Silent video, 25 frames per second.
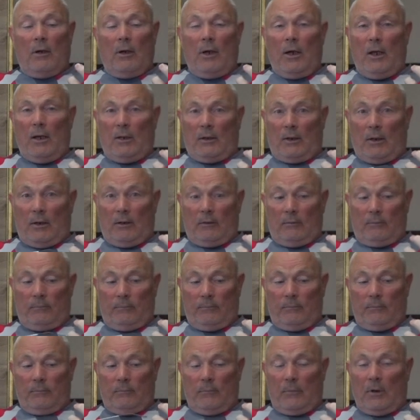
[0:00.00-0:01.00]
Это
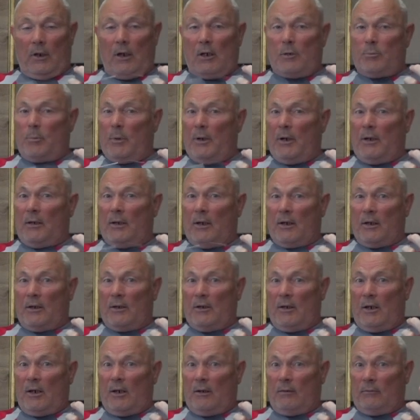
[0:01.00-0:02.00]
распорядок
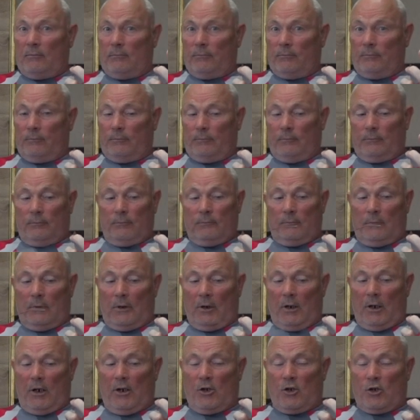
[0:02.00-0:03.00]
дня,
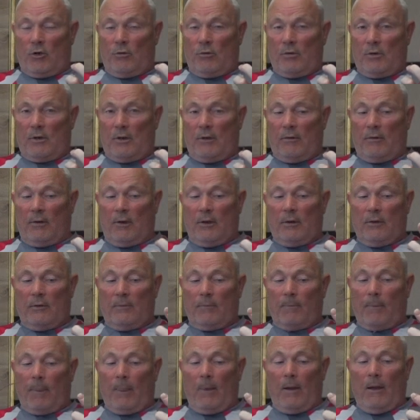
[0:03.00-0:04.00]
раньше вставать.
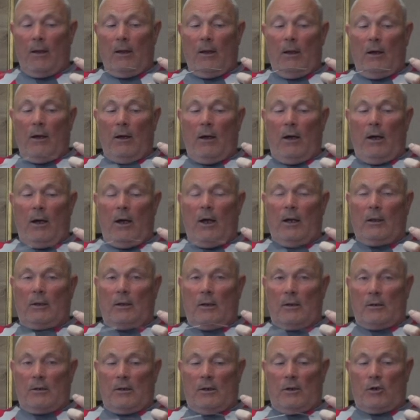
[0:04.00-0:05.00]

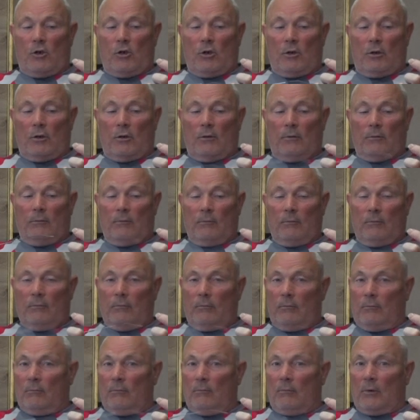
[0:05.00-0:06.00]
Это, значит,
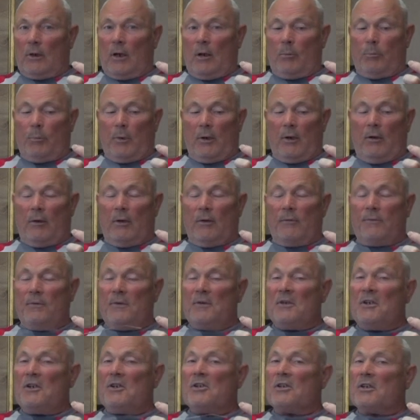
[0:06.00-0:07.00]
как правило,
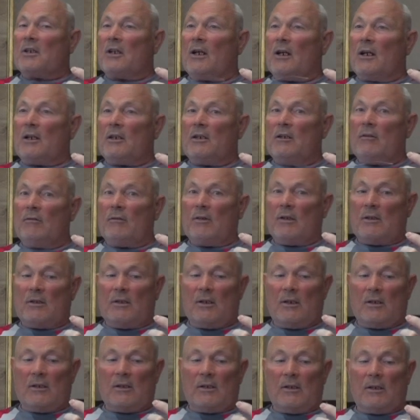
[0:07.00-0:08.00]
физическая активность
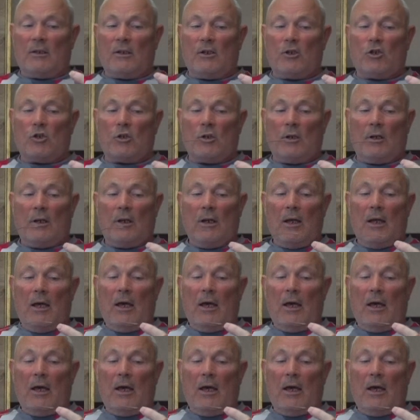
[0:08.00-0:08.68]
достаточно.